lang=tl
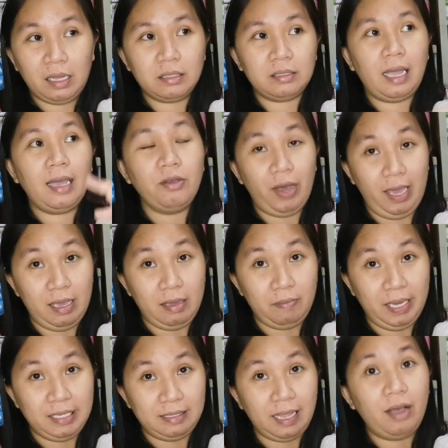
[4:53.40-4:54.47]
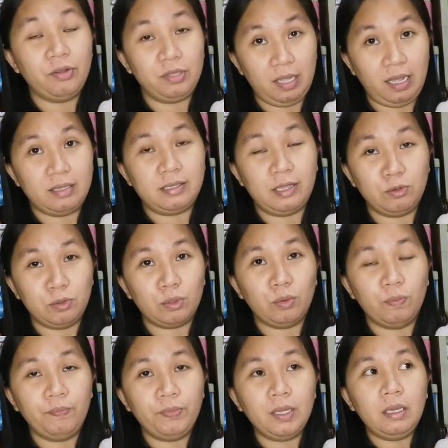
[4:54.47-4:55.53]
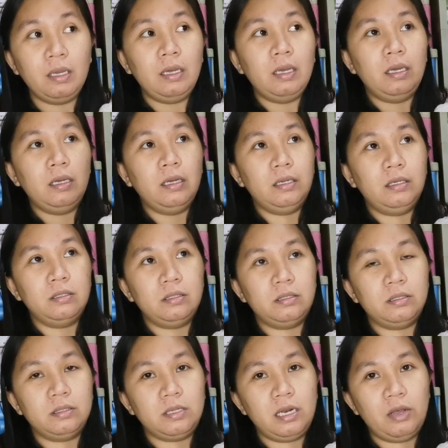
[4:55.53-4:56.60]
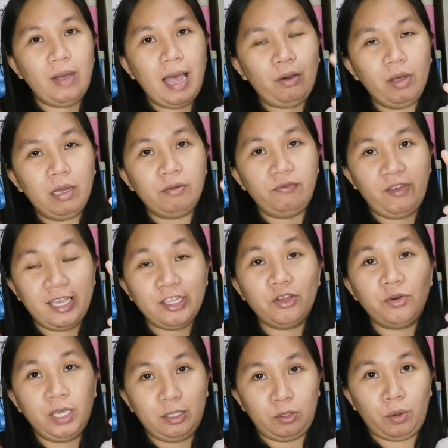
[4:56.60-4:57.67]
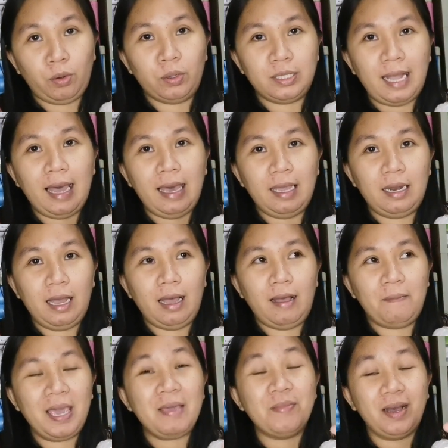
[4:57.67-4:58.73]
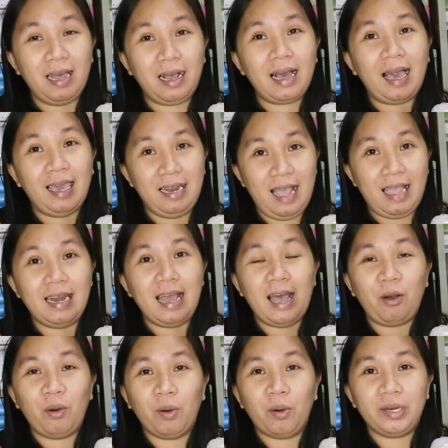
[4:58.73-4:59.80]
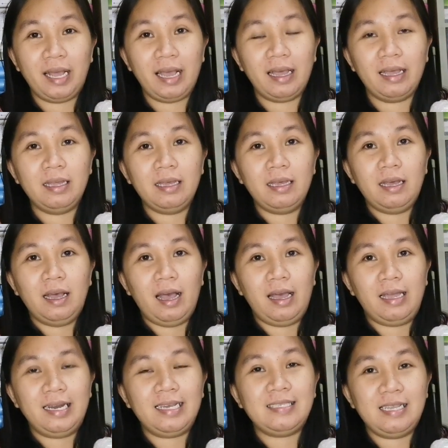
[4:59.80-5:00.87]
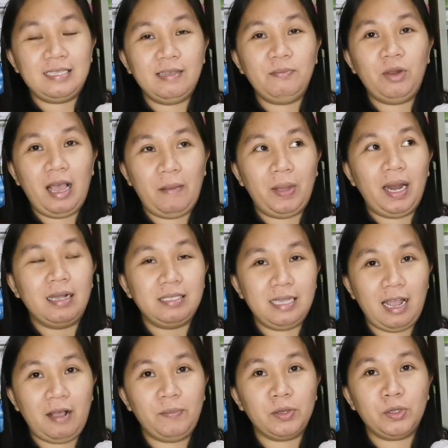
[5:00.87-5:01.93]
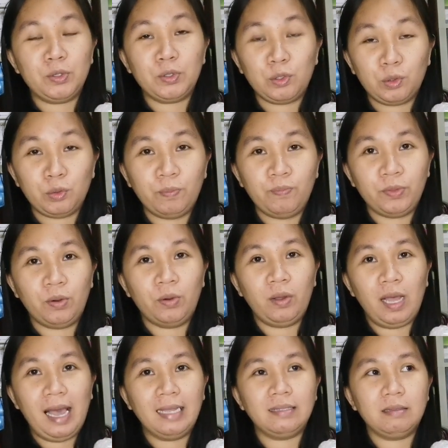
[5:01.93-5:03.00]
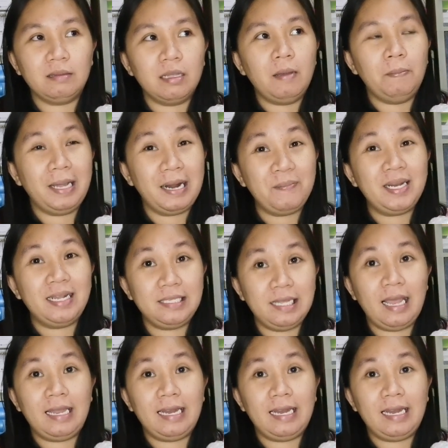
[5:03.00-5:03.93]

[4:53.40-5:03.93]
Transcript: na tayo ay may sahod na sa YouTube. Ginawa ko ang video ito dahil uh, may mga kakilala ako na uh, nagsisimula pa lang silang mag-YouTube no, at parami